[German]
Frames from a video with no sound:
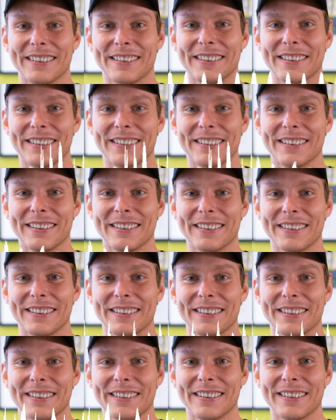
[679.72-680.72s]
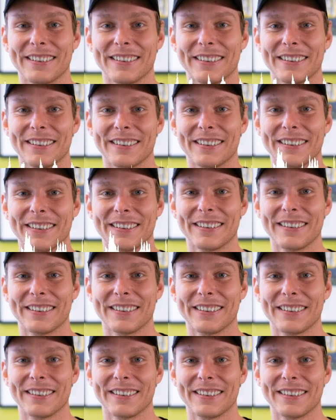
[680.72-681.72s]
in Berlin so alles
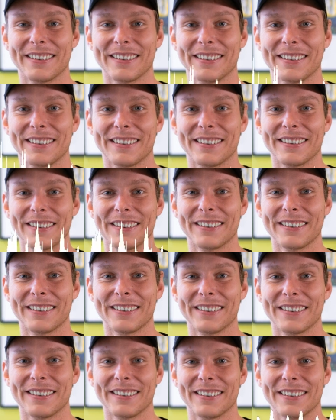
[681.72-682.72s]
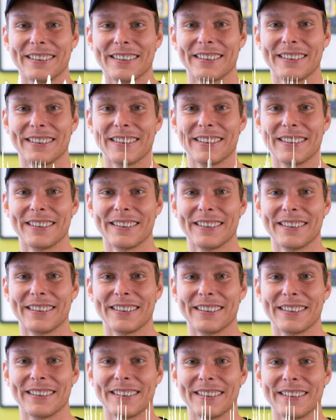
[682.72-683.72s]
passiert ist, hat man das Gefühl, dass man einiges
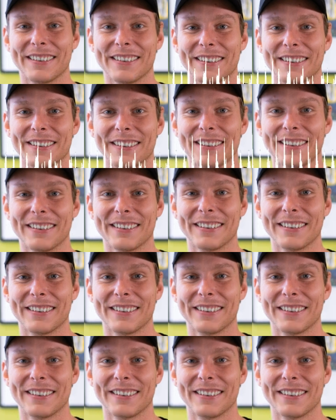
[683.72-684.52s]
verpasst, weil